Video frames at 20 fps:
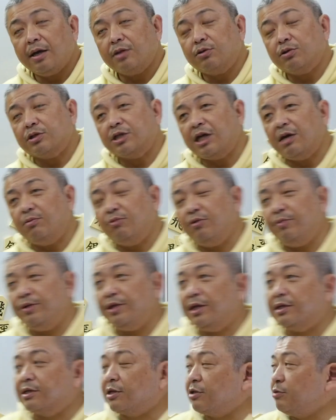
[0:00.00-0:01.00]
えっと、3問目
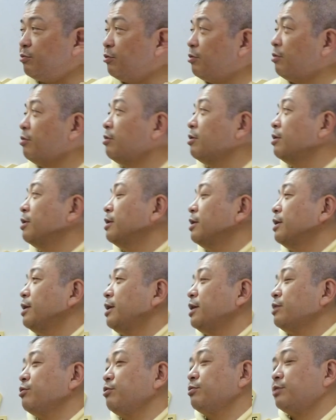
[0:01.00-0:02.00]
なんですけども、
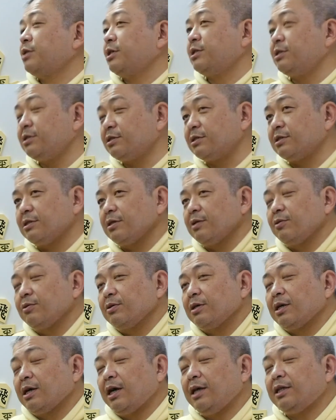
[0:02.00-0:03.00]
えっと、手数
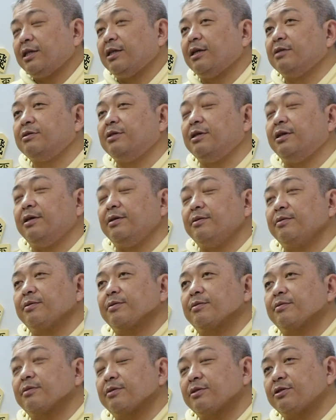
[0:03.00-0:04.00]
書いてなくて、
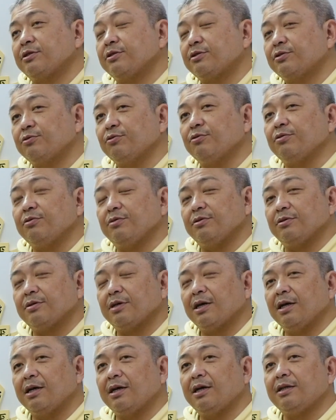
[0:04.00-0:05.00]
ずっと
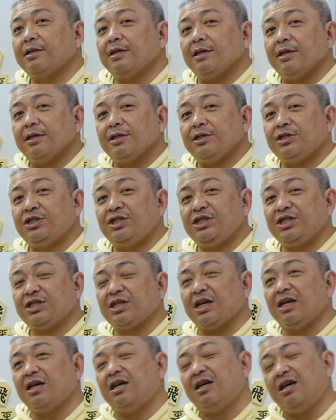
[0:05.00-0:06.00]
考えて、1時
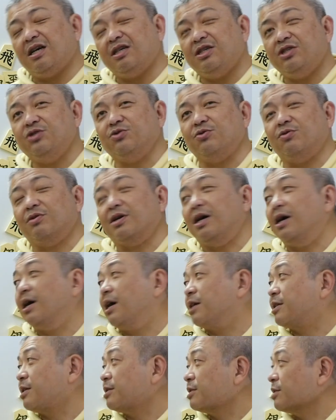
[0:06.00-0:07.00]
間半以上考
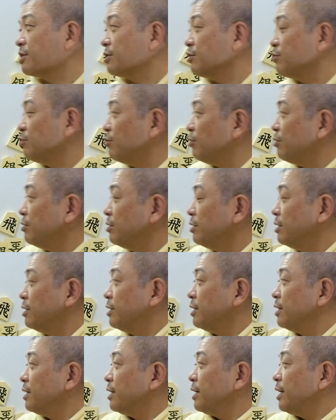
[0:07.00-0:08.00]
えたんですけども、
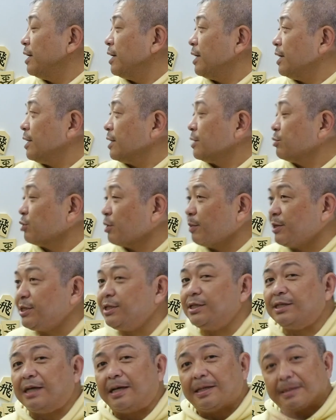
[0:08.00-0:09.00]
えー、解けませ
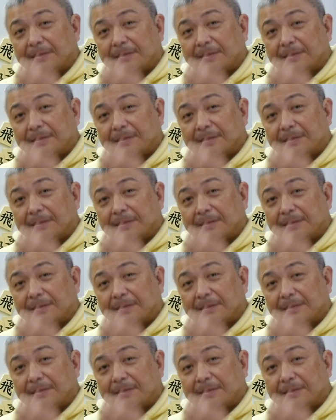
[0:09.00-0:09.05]
んでした。